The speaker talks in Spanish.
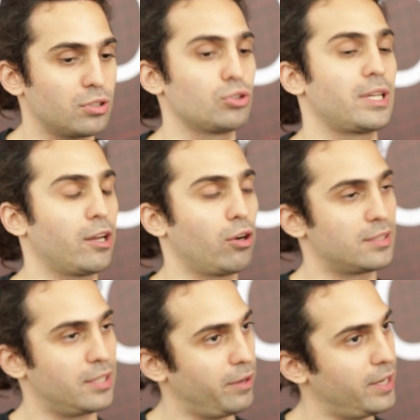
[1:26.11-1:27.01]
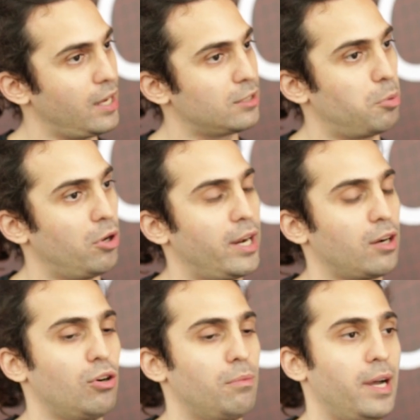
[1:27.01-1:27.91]
Entonces creo que se debería explorar
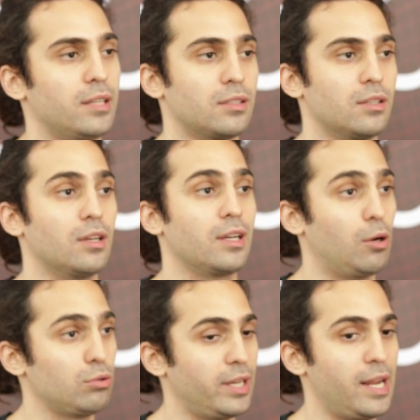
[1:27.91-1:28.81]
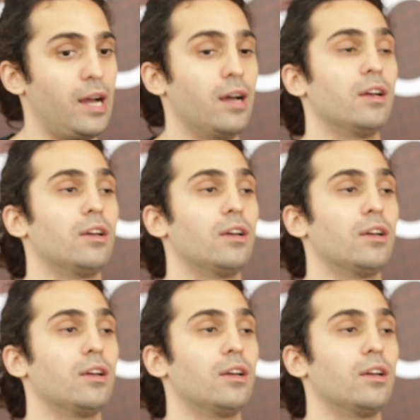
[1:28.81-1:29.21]
con más cautela,